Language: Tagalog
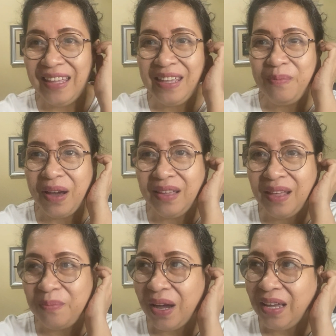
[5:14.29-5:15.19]
Eh, di ba?
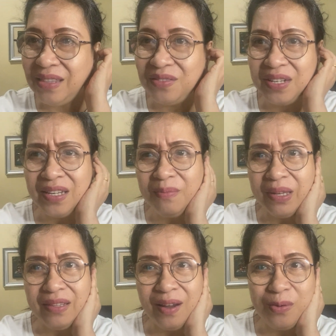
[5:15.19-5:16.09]
Napaka-intriguing.
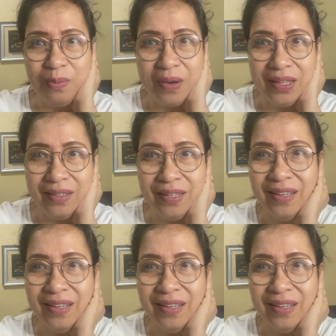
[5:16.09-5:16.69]
Ba't nakahubad?